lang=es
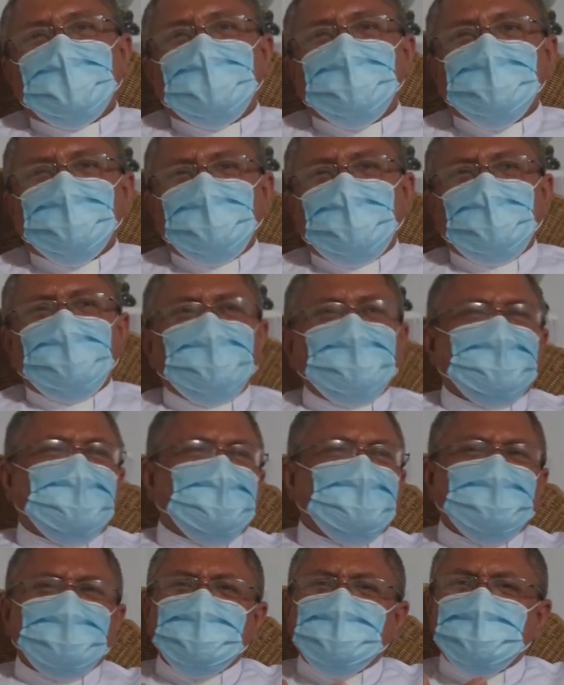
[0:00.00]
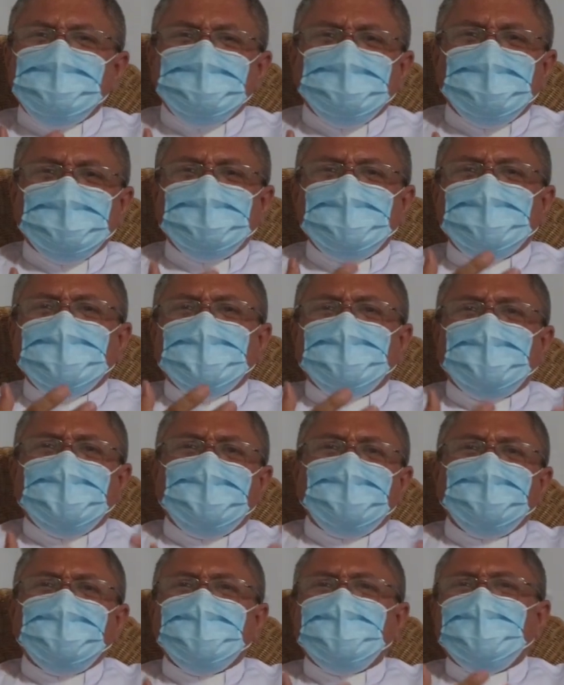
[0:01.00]
eso me ayudó a conocer un poco el
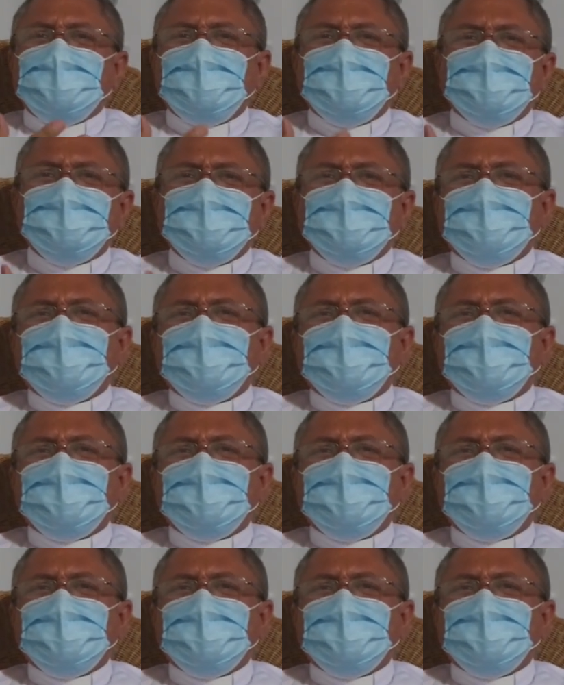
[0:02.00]
trabajo de ellos. Me